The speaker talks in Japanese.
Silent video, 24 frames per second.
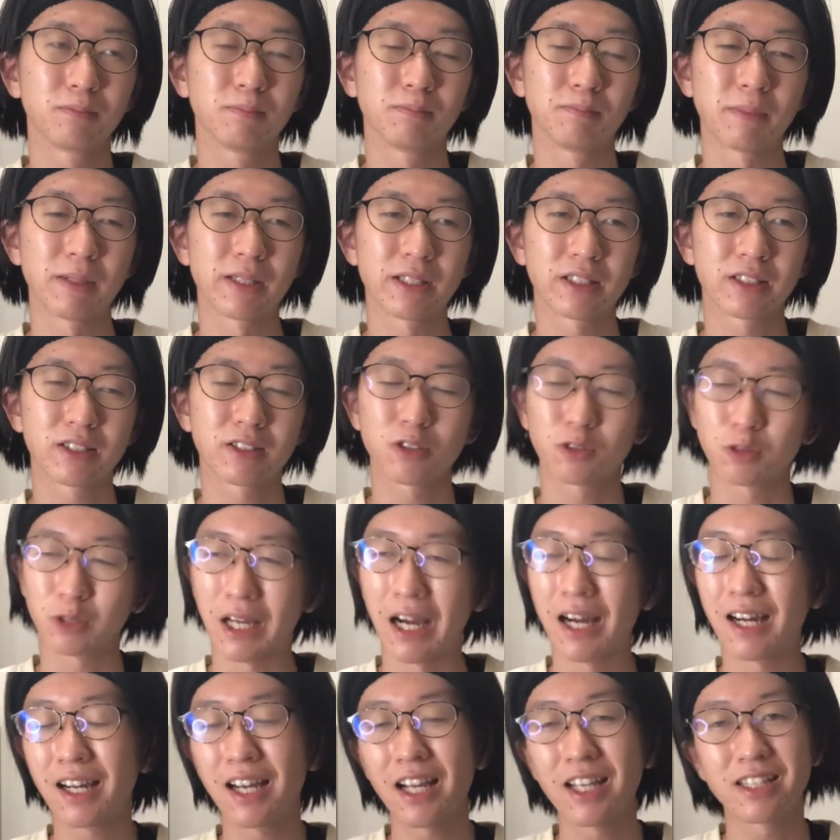ね、ちょっと
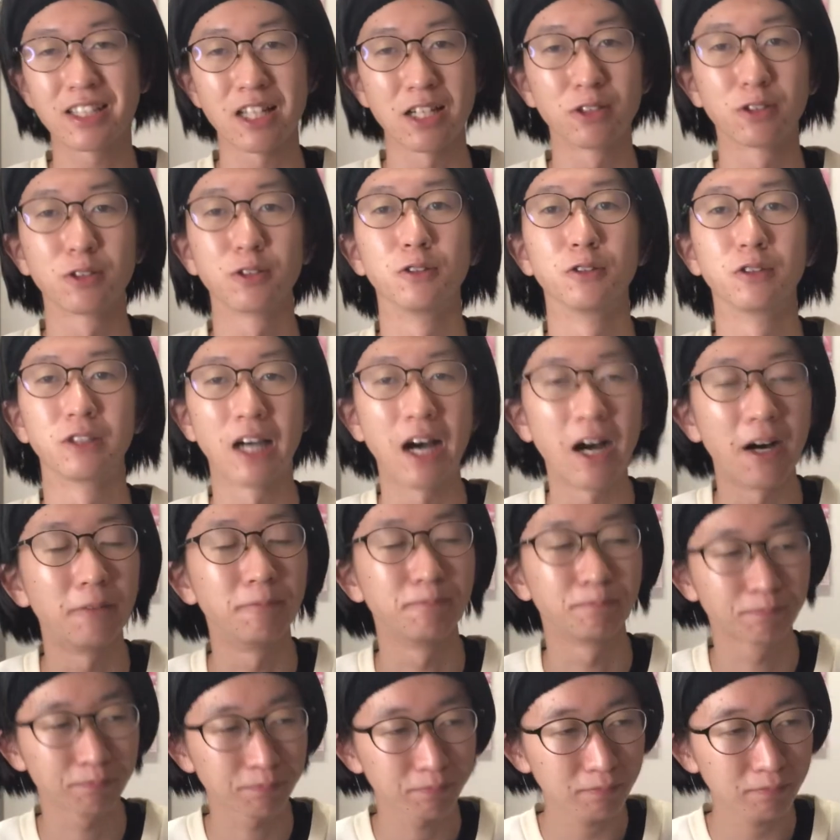考えちゃうというか、